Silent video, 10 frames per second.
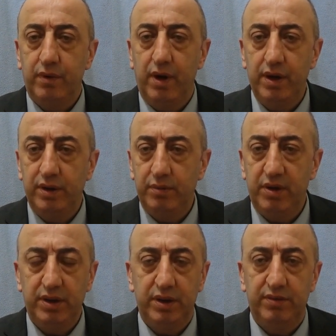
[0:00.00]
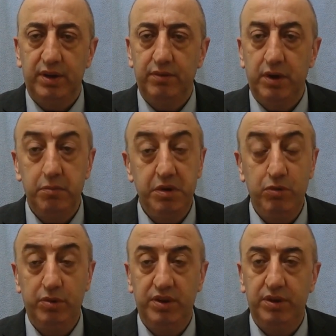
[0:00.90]
hayırdır hayırdır falan ben
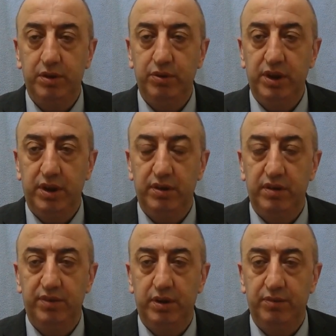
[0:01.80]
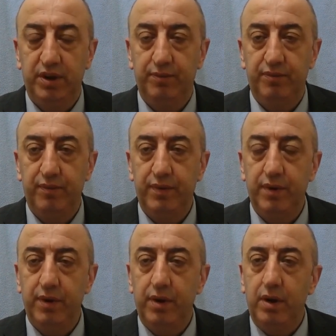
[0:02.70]
bilmiyorum dedi işte buraya aldılar falan filan.
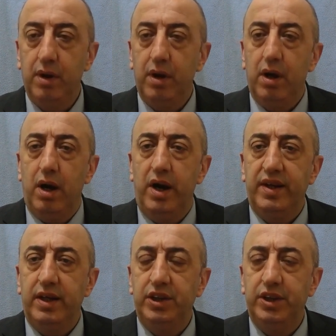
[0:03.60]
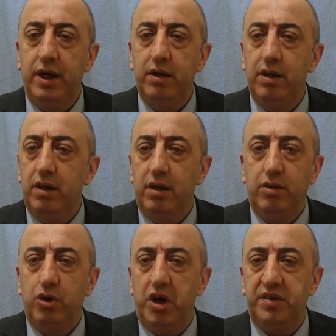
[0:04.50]
Aradan işte
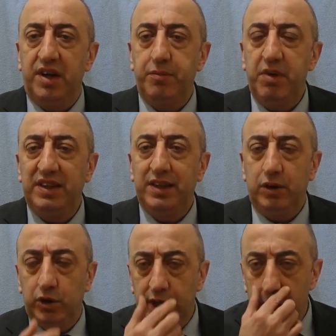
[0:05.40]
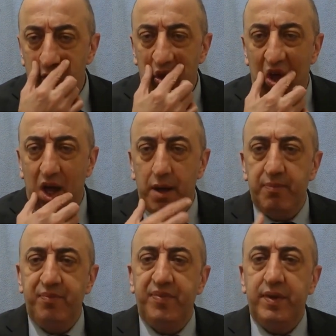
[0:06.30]
4 saat 5 saat sonra
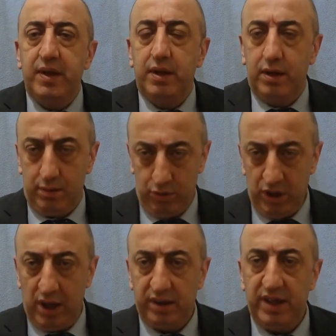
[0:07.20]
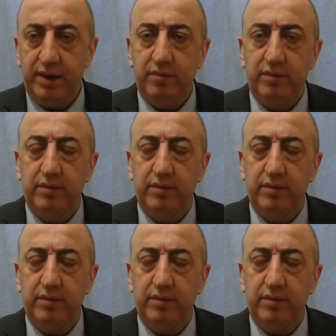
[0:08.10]
bunu aldılar.